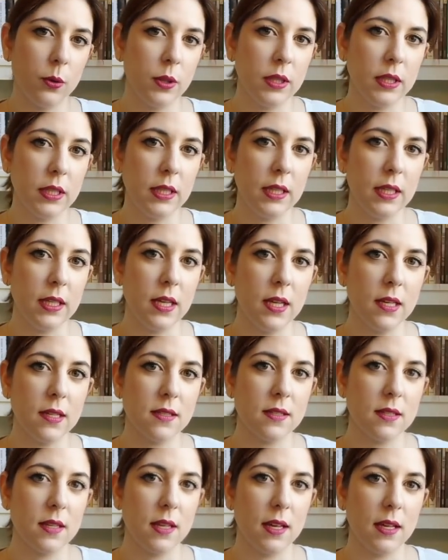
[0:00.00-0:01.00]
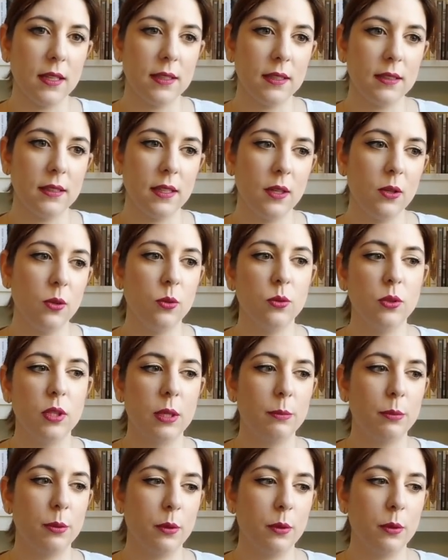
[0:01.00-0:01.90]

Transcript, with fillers: quindi se andate a Londra